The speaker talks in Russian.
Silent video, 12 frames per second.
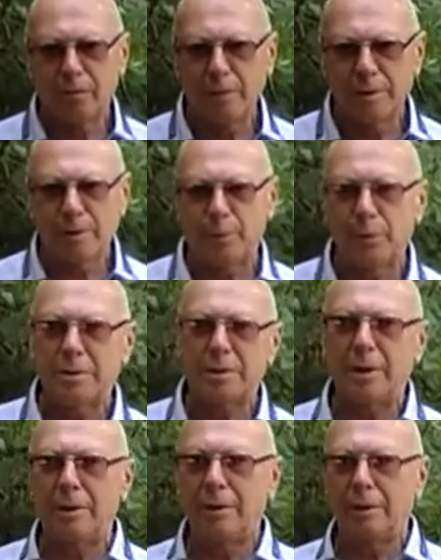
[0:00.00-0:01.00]
мы
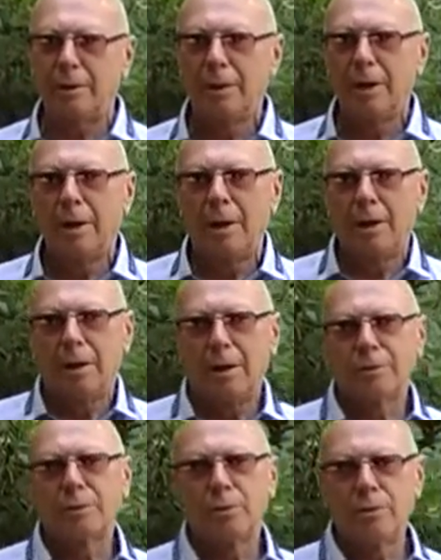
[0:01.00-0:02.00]
записали
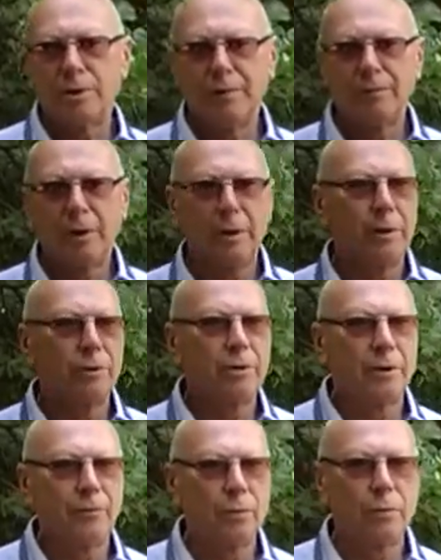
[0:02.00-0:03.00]
эксклюзивное
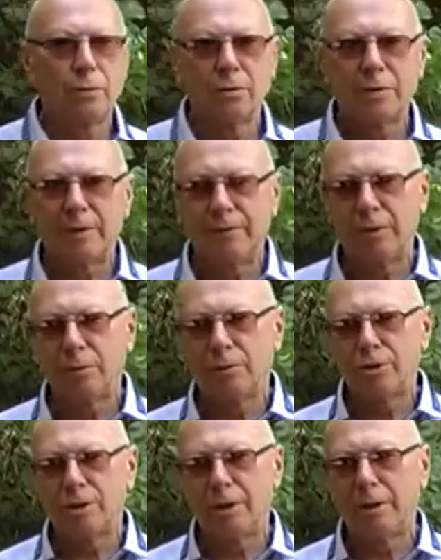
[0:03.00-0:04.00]
интервью у
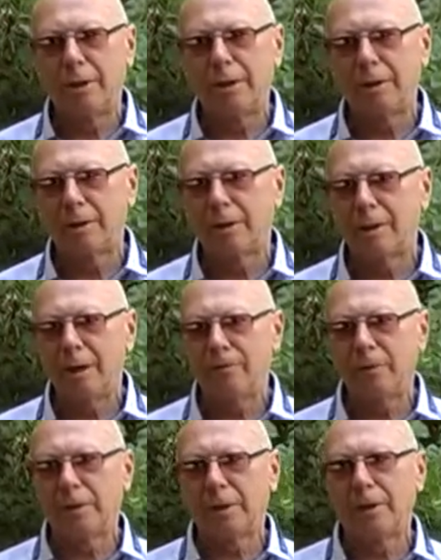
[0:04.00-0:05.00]
заведующей э,
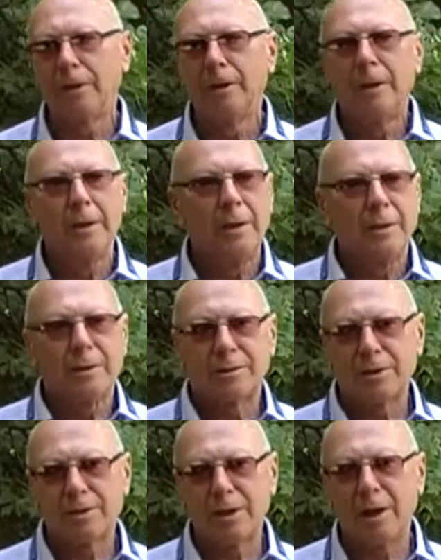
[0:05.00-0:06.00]
кафедрой
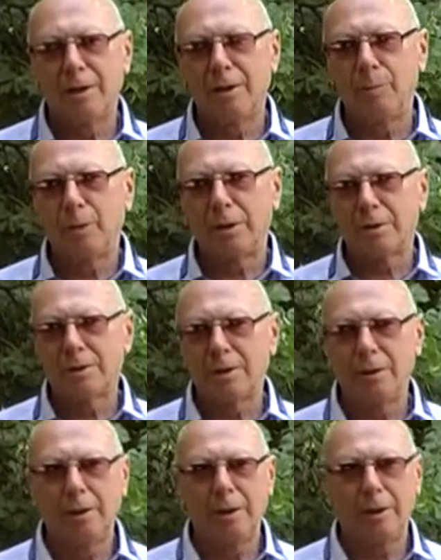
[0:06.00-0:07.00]
социальной
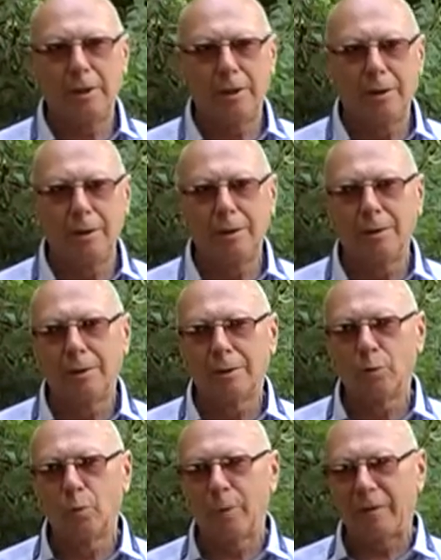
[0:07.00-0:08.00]
медицины и
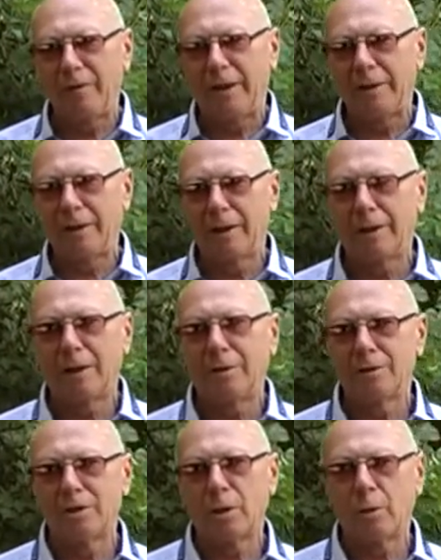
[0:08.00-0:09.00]
Управления
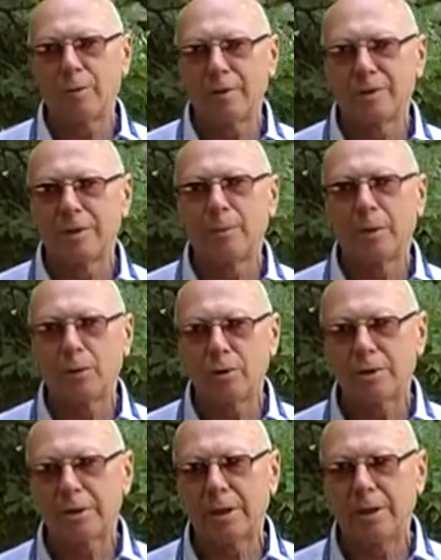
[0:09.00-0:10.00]
охраны здоровья
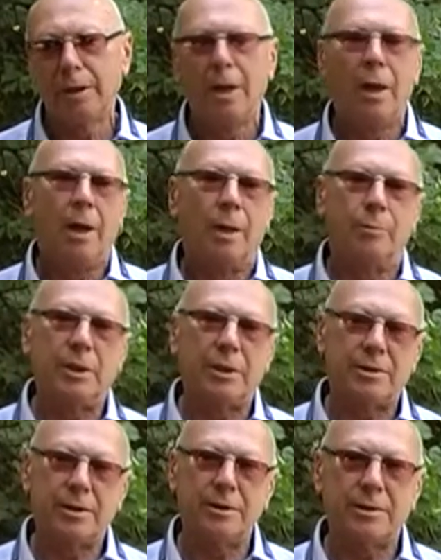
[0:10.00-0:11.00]
Запорожской
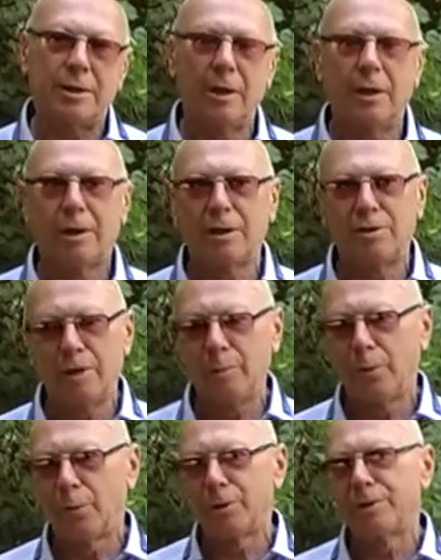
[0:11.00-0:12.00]
медицинской
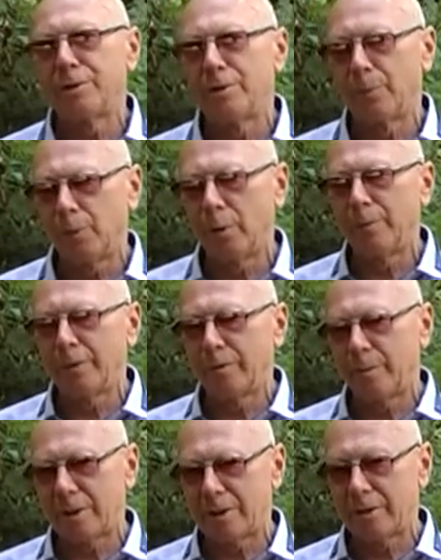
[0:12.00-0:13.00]
академии после дипломного
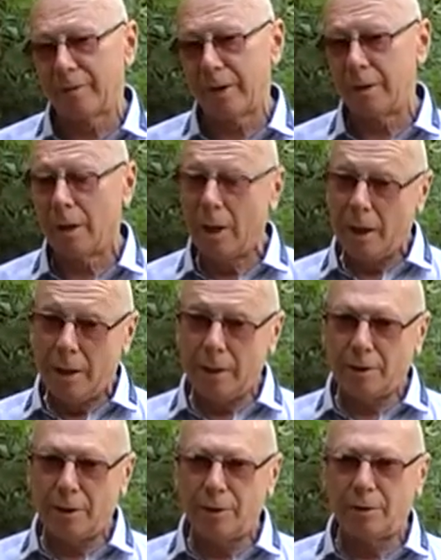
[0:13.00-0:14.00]
образования.
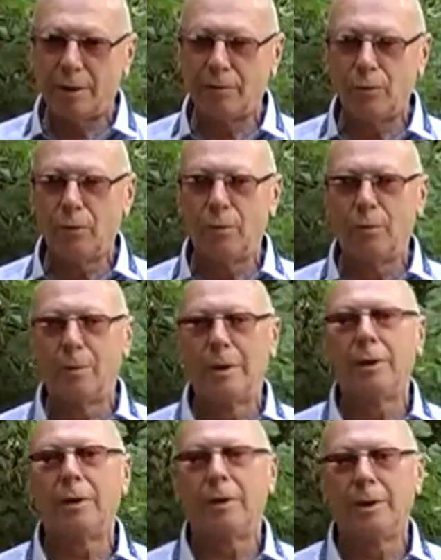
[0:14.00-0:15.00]
Это интервью
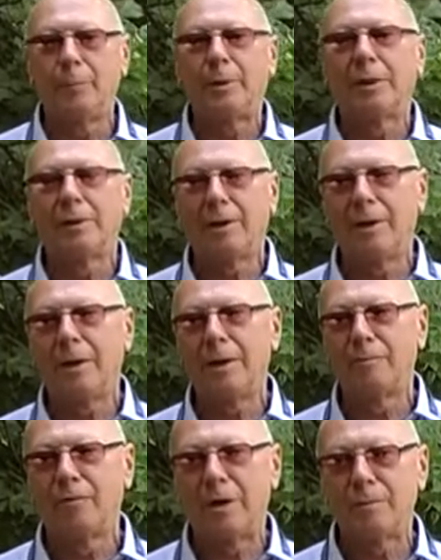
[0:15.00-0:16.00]
мы и
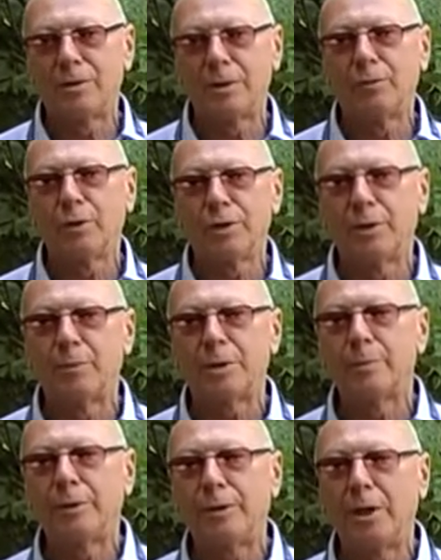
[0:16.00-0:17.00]
предлагаем вам сегодня
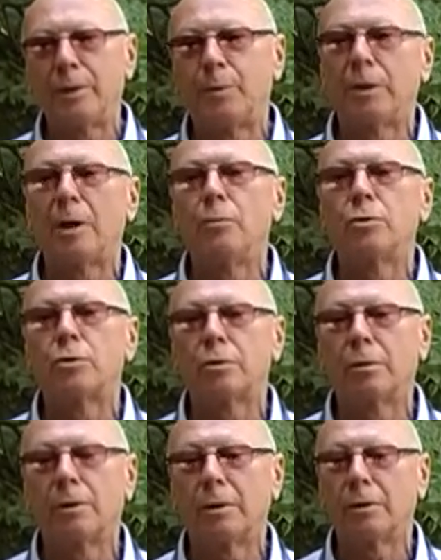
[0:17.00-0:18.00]
посмотреть, потому
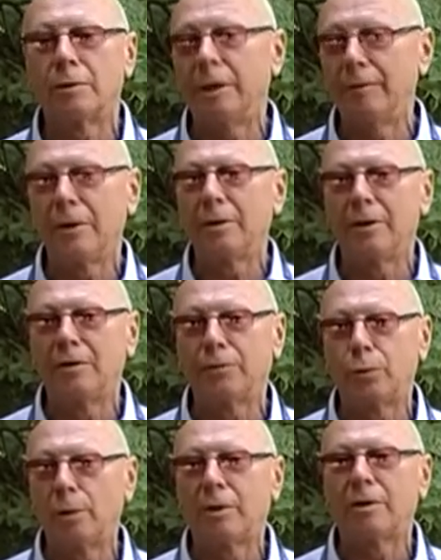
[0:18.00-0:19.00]
что, наверное,
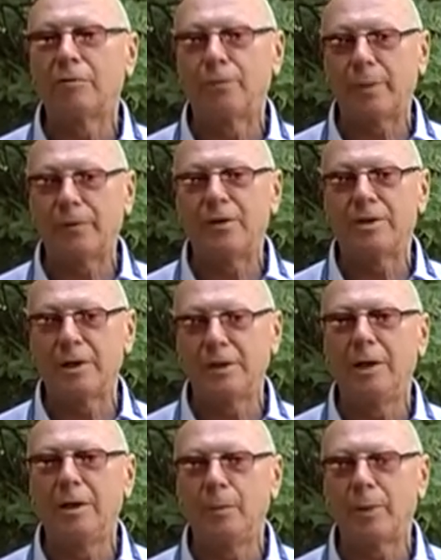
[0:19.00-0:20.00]
только в
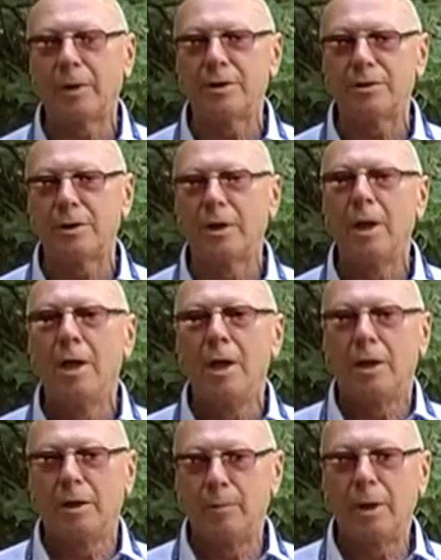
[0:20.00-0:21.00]
профессиональный праздник
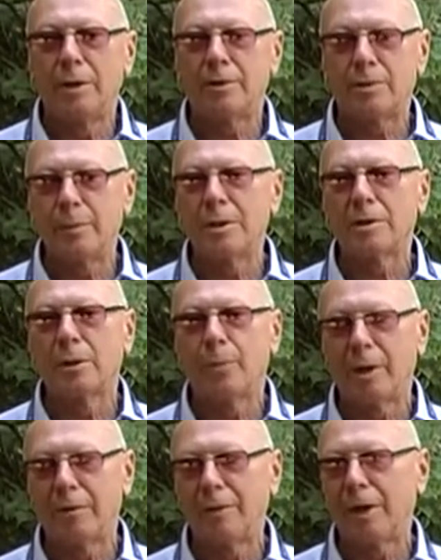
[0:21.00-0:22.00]
имеет смысл
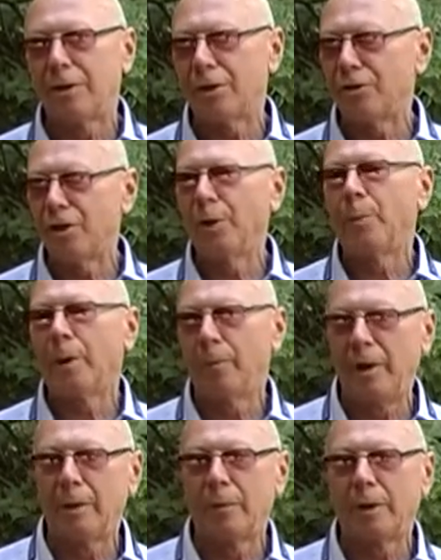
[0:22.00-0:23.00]
поговорить о тех
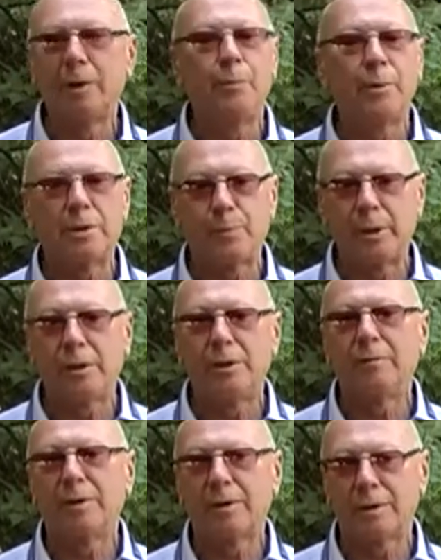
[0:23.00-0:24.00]
проблемах и
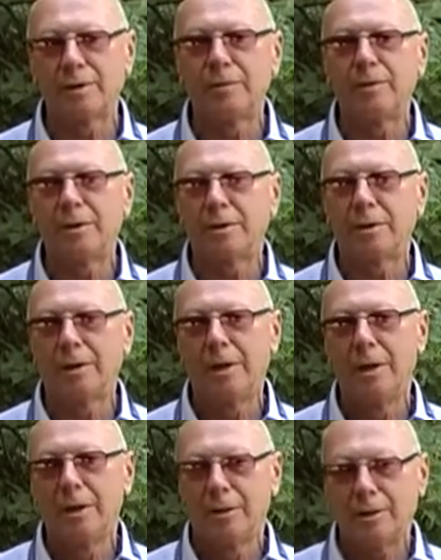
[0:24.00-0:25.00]
перспективах развития
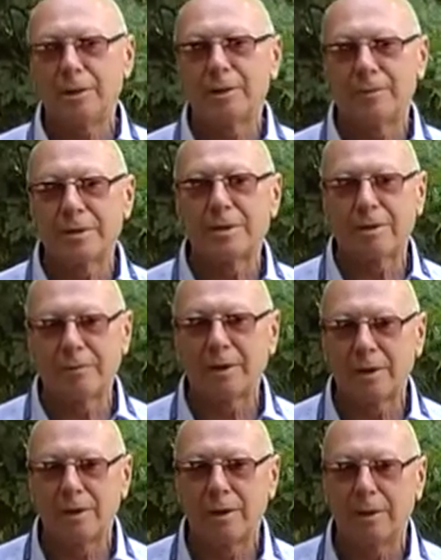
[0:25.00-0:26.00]
нашего
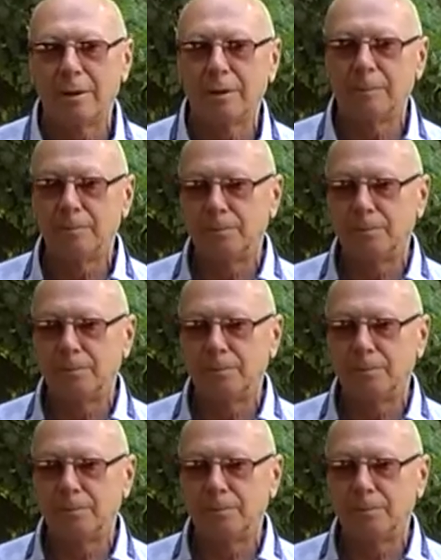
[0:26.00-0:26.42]
здравоохранения.